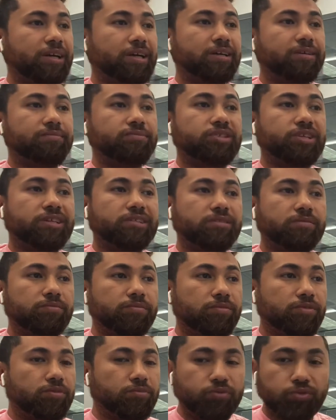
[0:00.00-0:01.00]
آه، مش
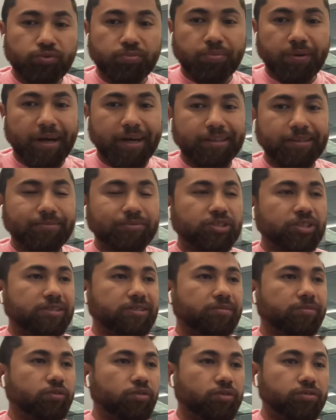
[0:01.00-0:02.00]
لازم نبوس بعض مش
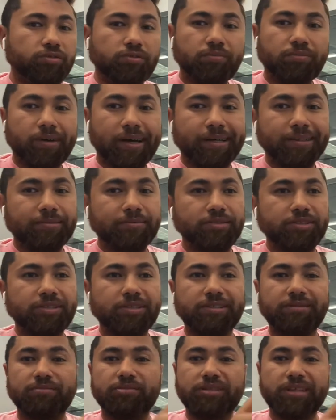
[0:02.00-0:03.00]
لازم نحضن بعض مش
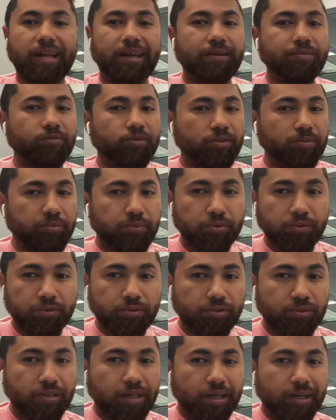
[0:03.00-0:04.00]
لازم نسلم
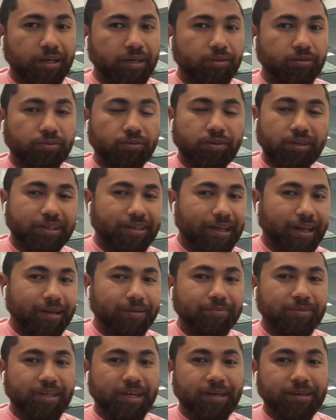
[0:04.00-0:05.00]
ونبوس كل
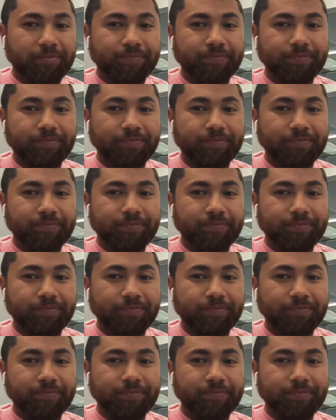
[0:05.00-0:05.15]
الكلام ده